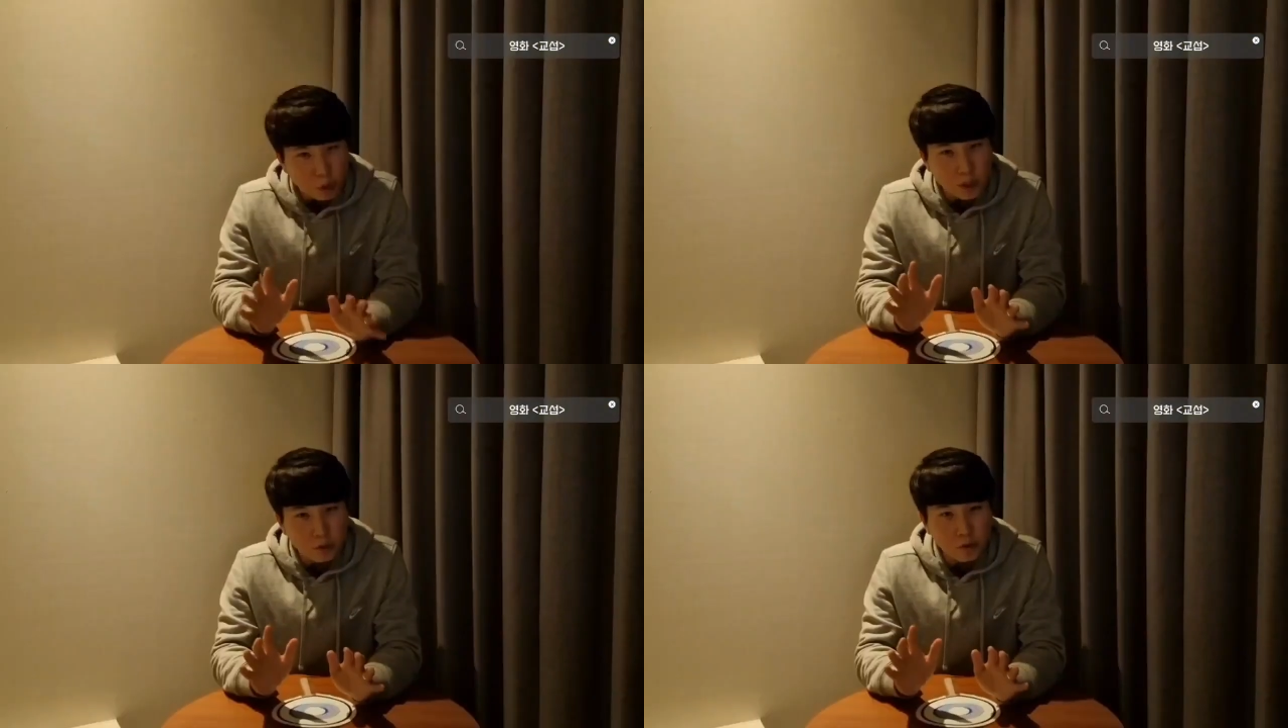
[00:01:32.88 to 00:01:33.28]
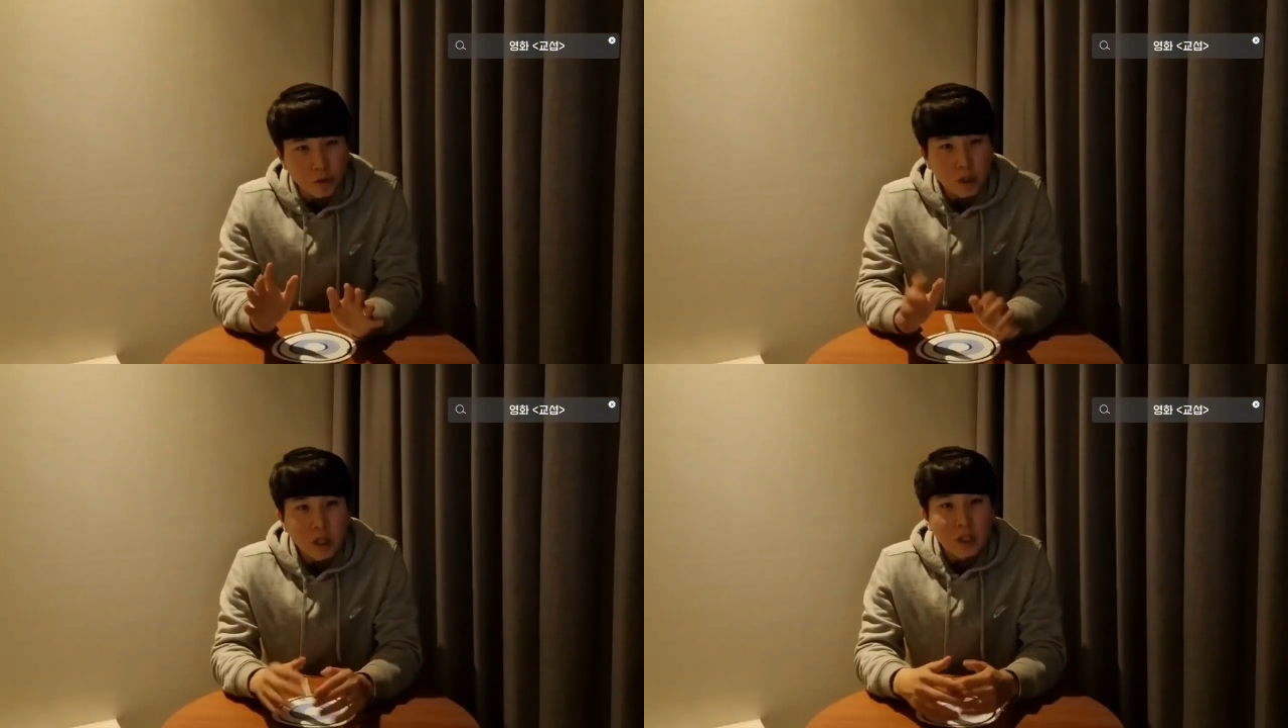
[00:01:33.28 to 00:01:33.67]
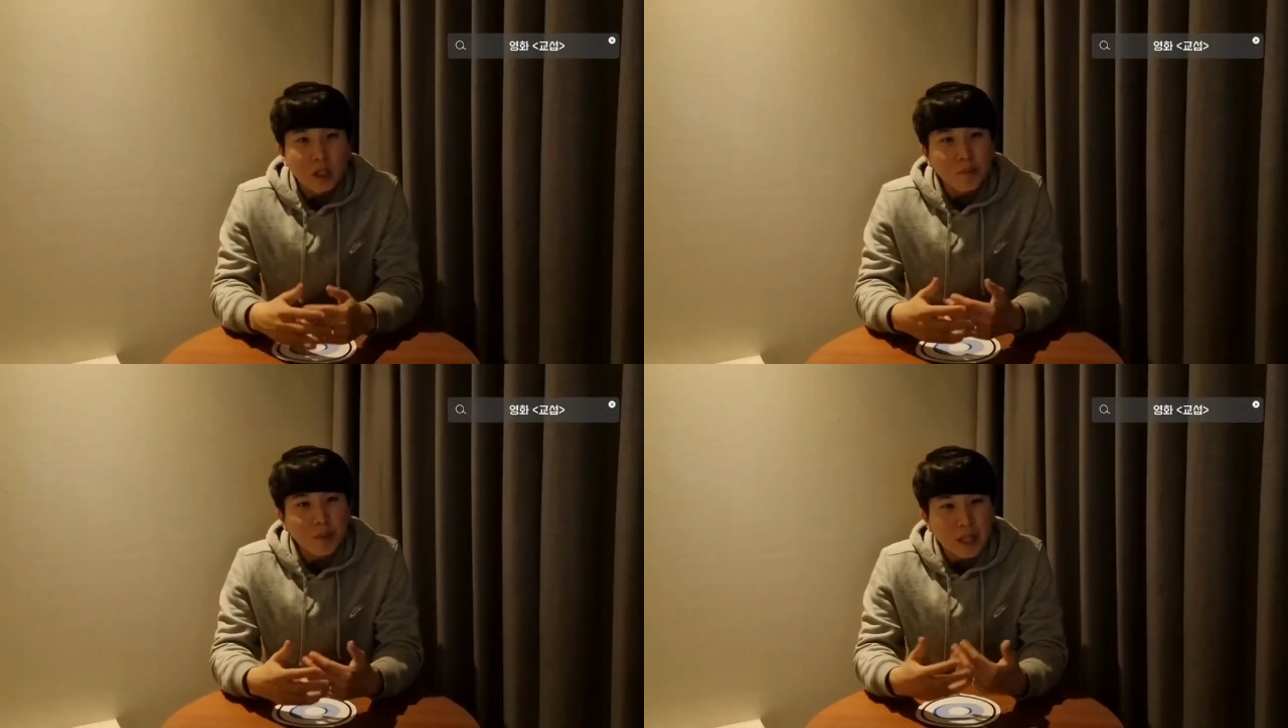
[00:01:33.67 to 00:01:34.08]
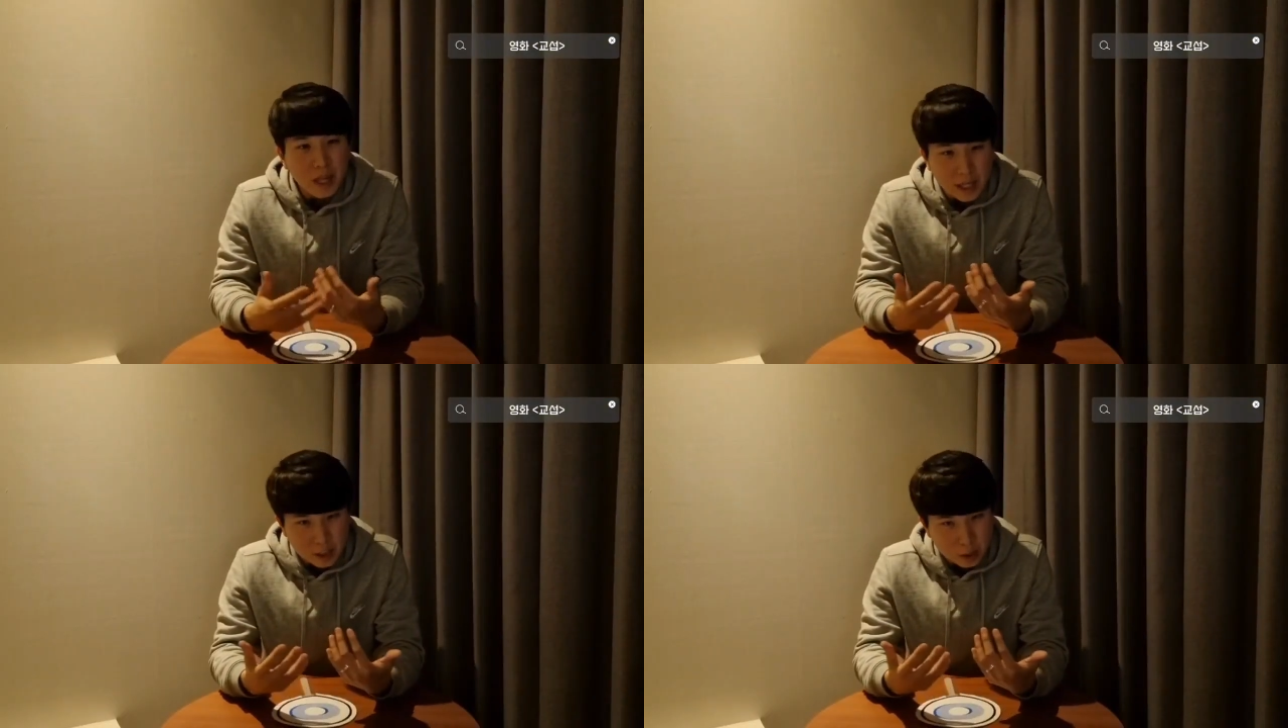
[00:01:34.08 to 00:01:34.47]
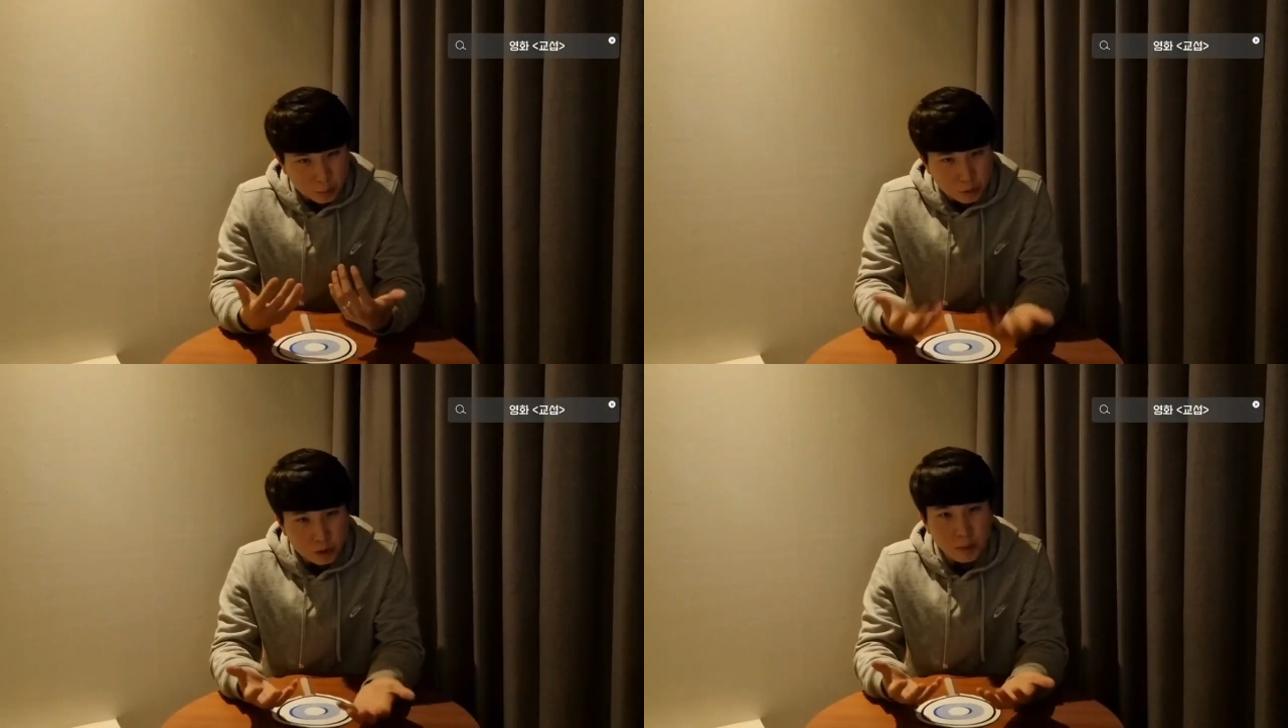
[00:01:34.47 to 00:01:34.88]
보시고 흥미가
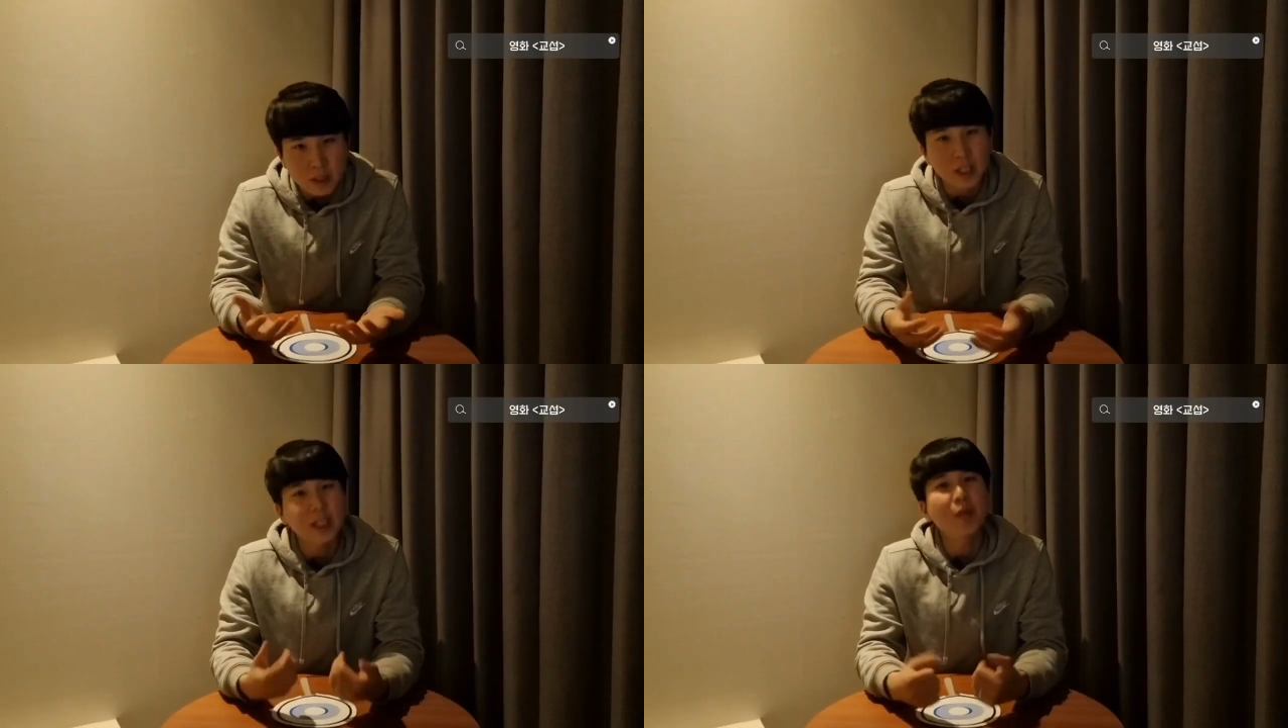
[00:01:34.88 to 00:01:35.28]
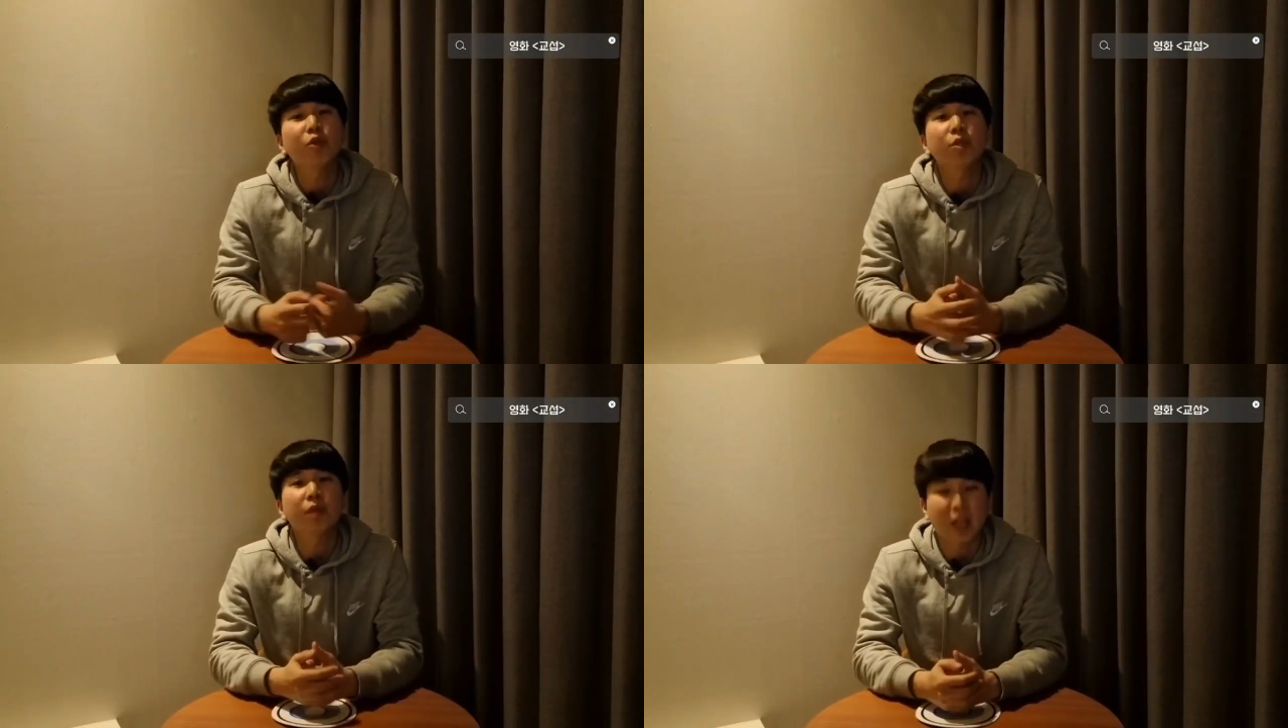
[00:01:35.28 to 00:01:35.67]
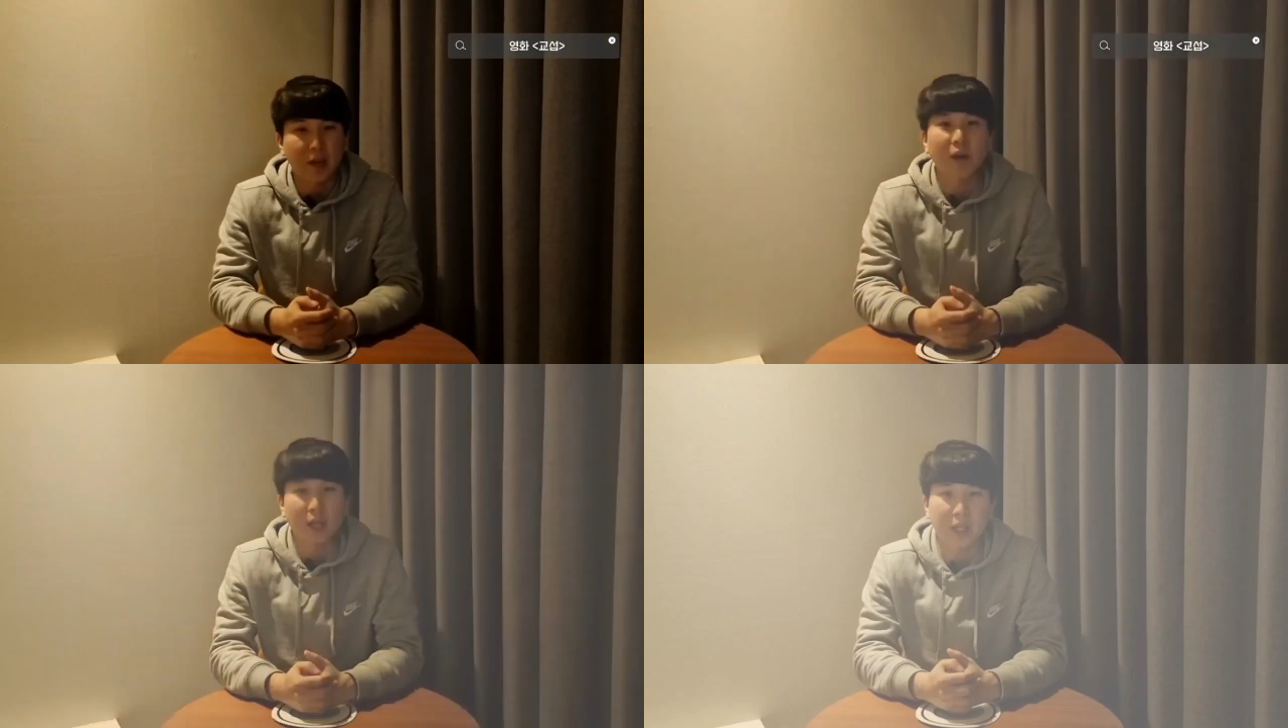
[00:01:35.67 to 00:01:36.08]
가시는 분들만 찾아보시면 될 것